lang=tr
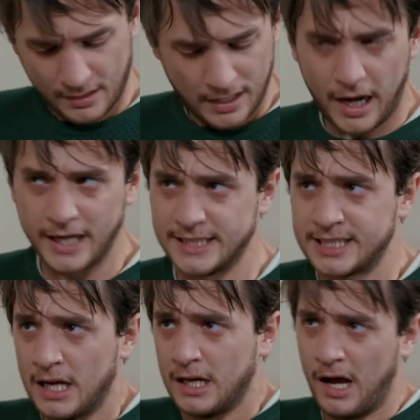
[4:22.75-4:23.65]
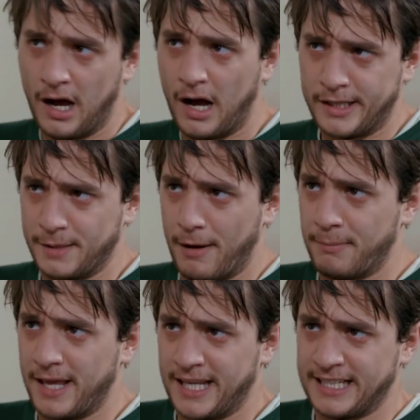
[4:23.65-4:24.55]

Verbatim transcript: Hayır, hayır ben bir yere